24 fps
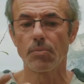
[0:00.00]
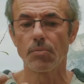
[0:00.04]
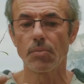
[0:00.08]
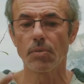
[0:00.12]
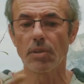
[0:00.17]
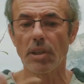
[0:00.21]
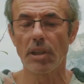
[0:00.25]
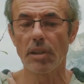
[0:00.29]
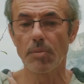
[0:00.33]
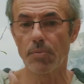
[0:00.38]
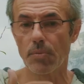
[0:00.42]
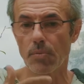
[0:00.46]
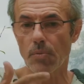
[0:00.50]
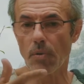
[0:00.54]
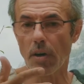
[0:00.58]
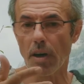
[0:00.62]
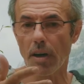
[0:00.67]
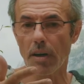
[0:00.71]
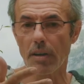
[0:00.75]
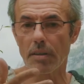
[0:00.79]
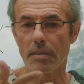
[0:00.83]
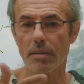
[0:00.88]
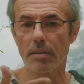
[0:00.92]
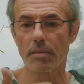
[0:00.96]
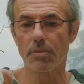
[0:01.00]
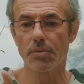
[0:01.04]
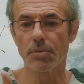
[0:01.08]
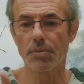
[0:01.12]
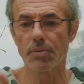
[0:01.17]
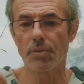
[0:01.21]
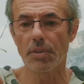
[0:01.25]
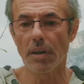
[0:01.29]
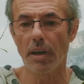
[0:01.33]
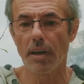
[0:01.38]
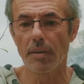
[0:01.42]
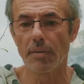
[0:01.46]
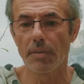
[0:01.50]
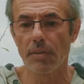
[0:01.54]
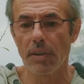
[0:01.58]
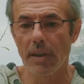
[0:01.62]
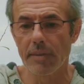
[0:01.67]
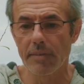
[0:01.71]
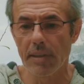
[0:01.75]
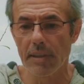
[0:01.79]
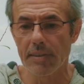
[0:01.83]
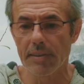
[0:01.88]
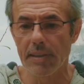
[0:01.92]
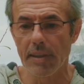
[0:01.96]
Vous allez pouvoir, juste en
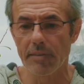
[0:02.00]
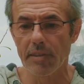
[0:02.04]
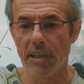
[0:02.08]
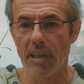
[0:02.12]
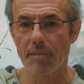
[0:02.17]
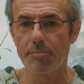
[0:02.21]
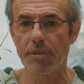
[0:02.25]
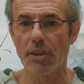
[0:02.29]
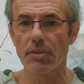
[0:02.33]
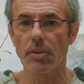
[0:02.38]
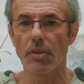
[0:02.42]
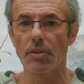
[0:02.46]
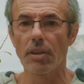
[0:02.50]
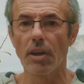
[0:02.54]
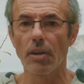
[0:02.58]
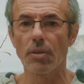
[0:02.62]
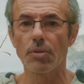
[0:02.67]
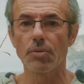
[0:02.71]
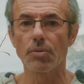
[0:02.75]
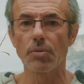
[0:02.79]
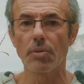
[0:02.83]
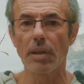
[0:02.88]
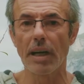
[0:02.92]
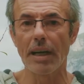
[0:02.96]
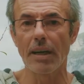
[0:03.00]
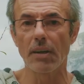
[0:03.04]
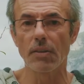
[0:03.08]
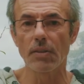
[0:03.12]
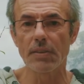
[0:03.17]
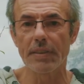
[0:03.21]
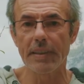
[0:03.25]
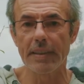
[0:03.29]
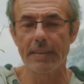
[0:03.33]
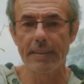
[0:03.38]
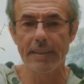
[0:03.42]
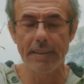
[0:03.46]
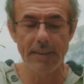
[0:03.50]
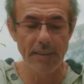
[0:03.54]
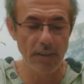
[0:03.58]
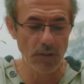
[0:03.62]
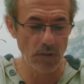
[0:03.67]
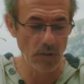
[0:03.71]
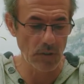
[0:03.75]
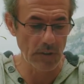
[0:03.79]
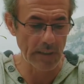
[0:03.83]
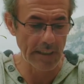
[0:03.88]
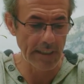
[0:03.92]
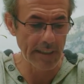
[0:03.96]
avançant vers la personne, en reculant, ressentir
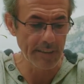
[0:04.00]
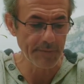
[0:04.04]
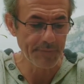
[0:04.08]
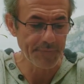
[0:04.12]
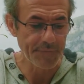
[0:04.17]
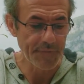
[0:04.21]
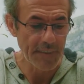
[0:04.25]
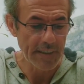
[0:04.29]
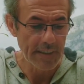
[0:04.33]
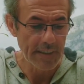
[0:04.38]
ces choses-là.